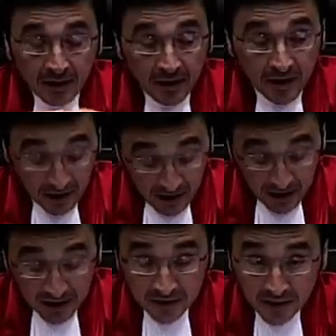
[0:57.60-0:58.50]
مجلس الأمن
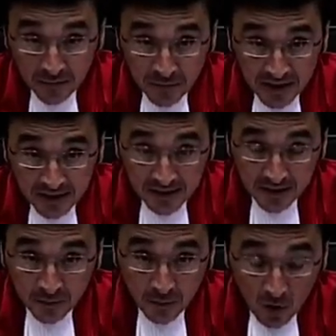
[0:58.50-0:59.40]
الذي
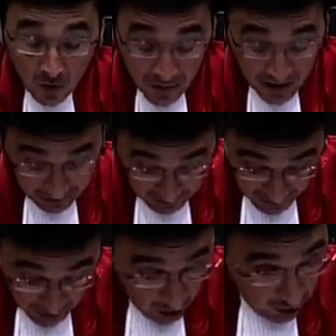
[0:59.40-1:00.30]
لا يثق
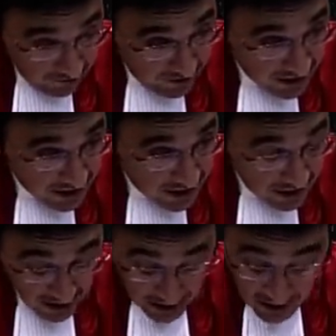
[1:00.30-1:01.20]
به أي عاقل